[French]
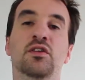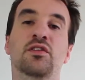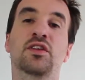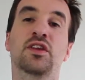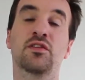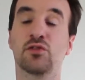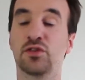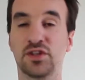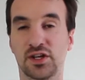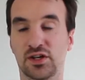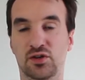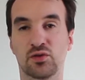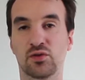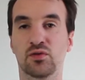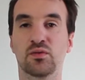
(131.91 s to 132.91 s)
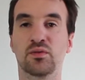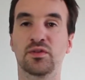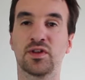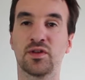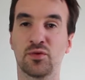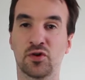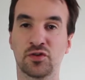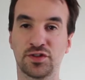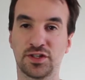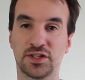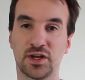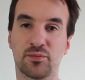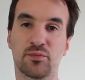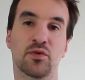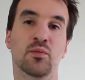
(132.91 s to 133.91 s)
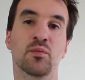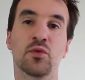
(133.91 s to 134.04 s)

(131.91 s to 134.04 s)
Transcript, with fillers: ce qui veut dire que des handicaps